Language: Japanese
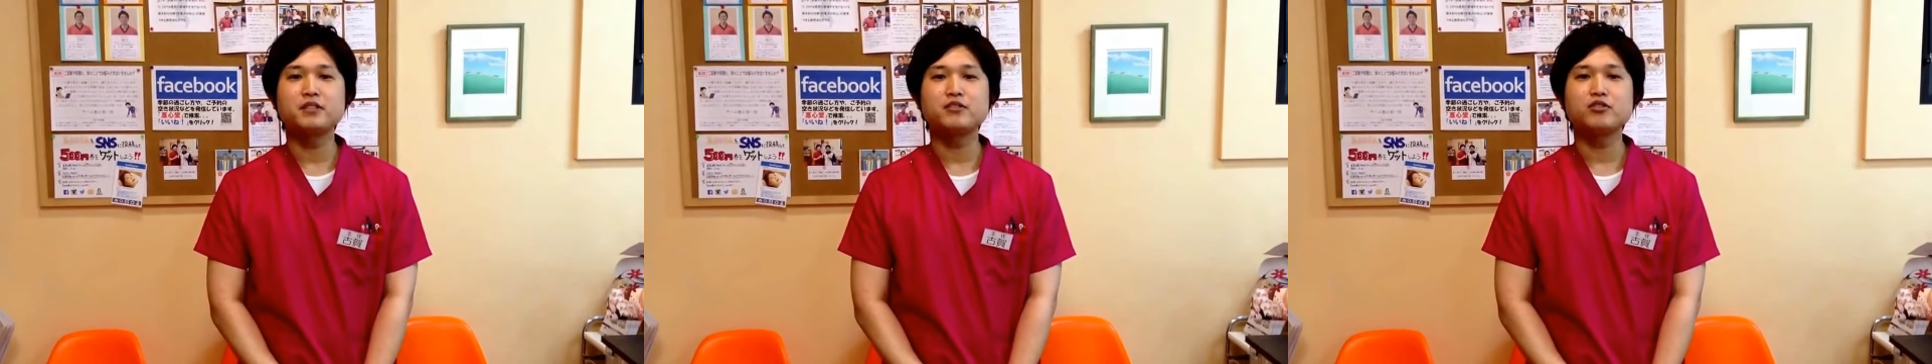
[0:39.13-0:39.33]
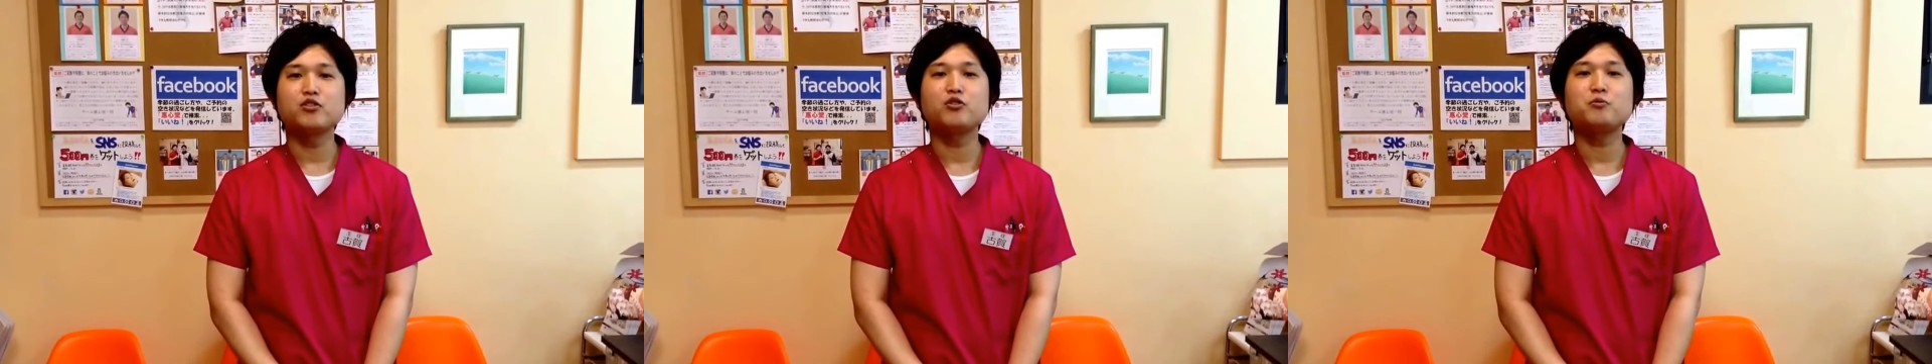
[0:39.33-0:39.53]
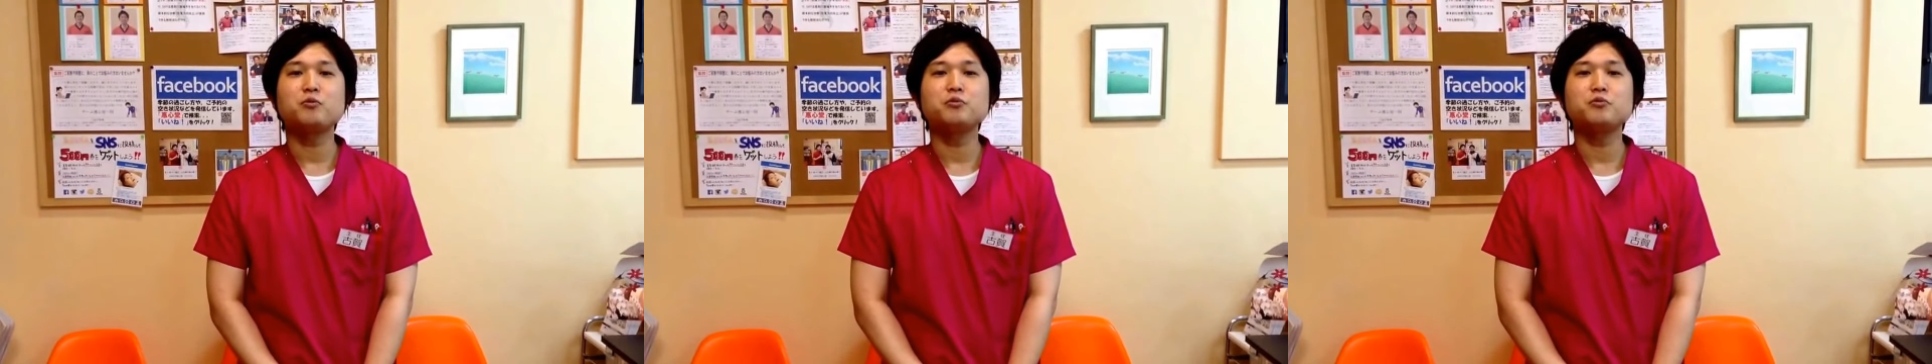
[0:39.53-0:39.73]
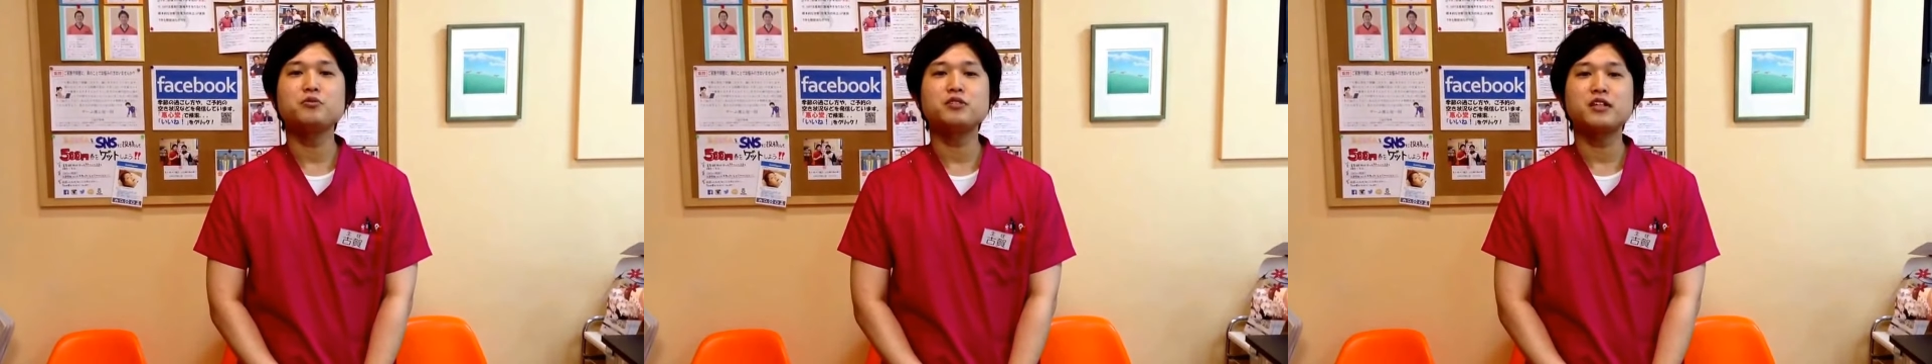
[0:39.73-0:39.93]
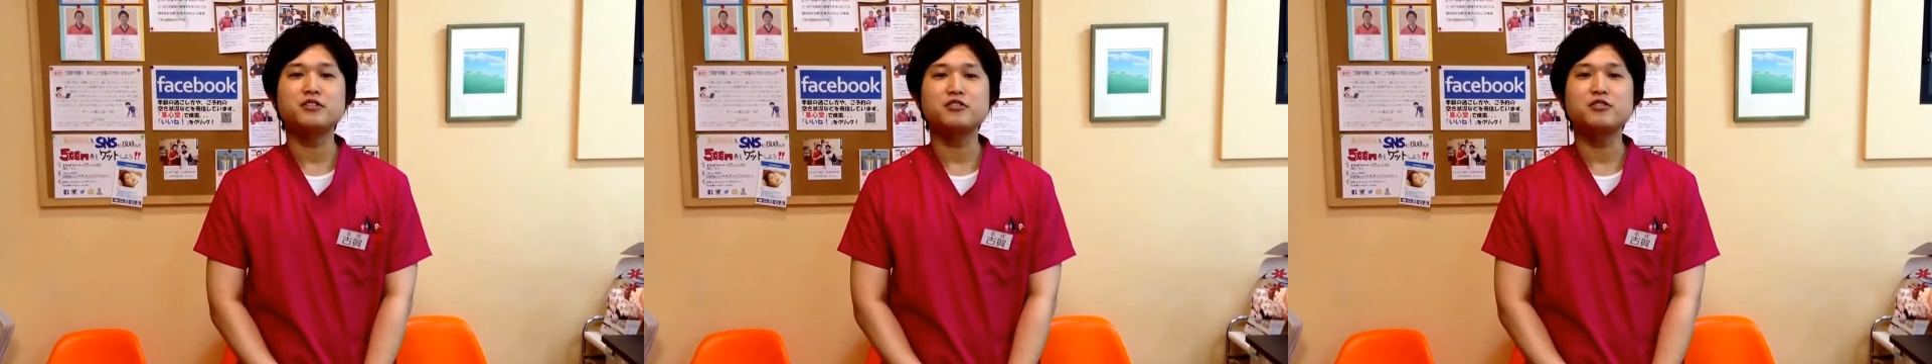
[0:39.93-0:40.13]
その部
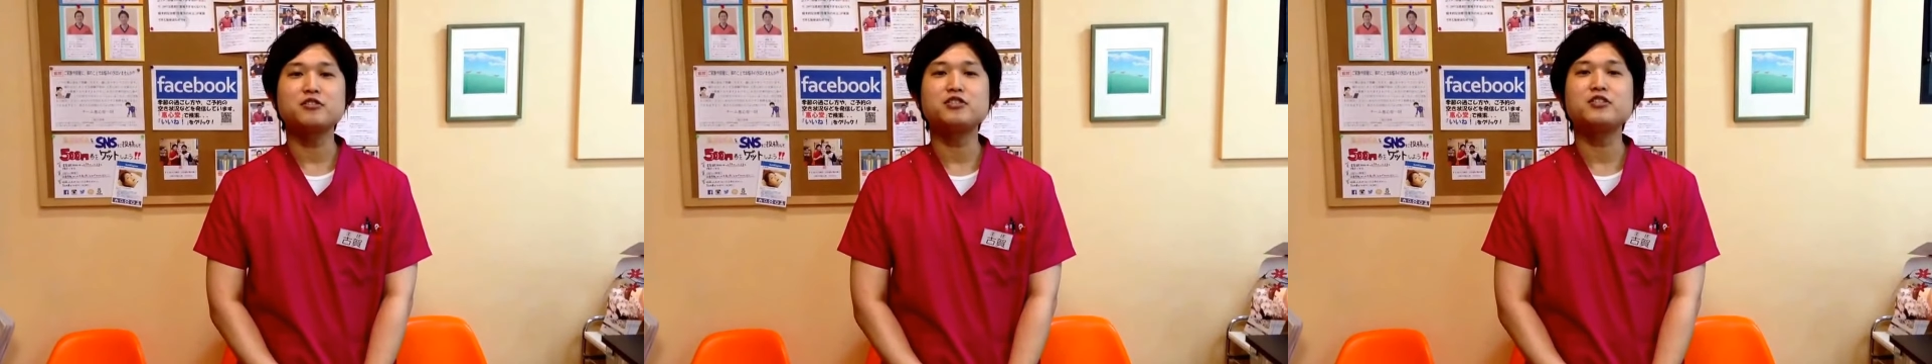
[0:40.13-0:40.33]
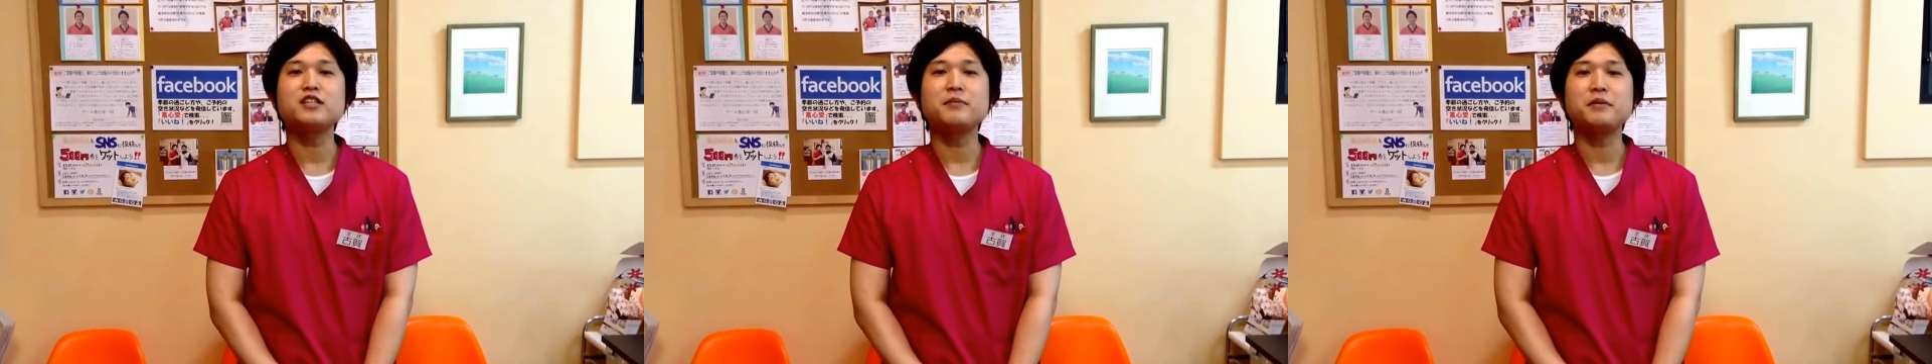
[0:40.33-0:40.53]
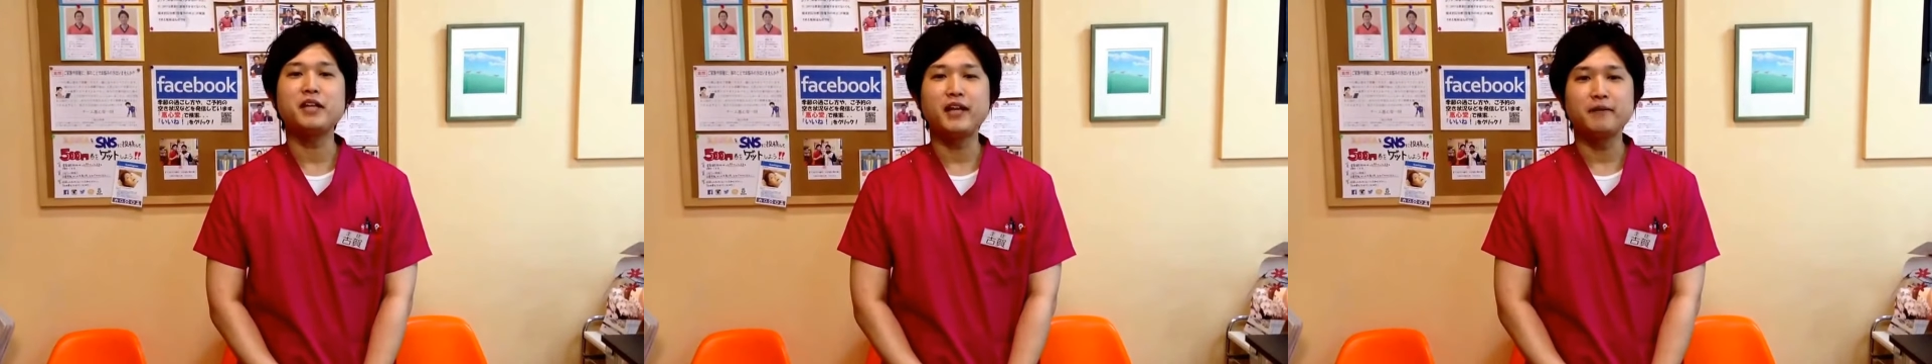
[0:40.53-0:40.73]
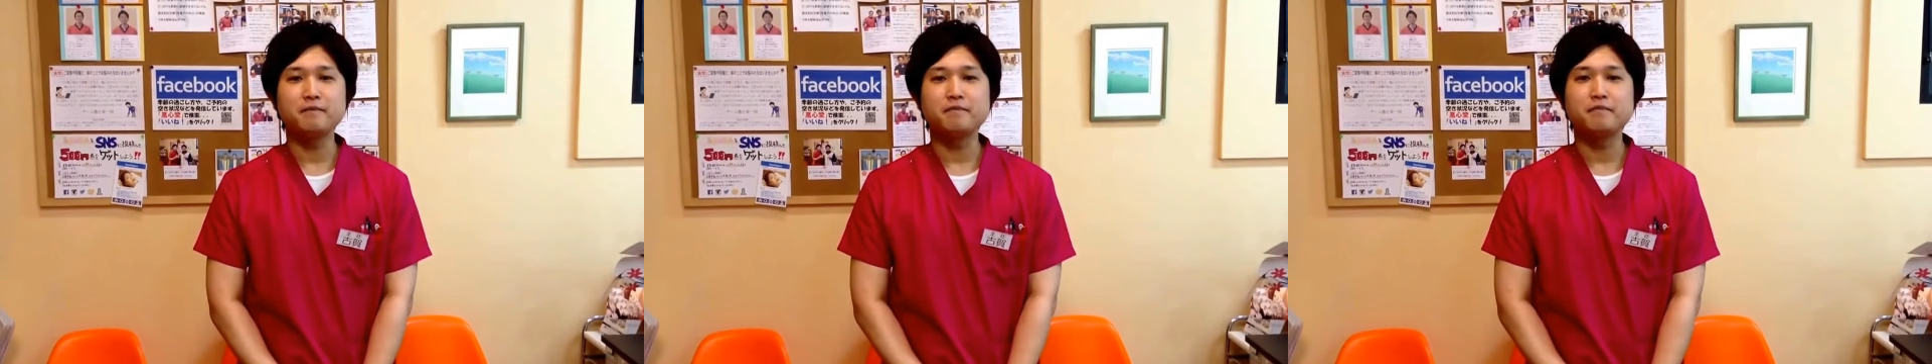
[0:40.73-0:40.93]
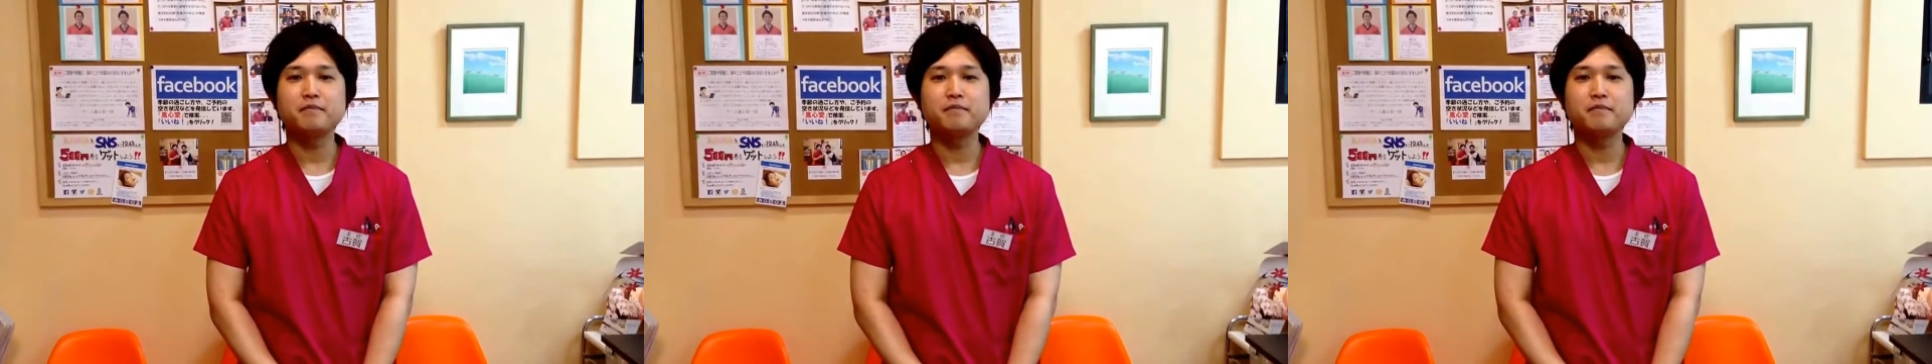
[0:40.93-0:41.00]
分が黒ずんで見え、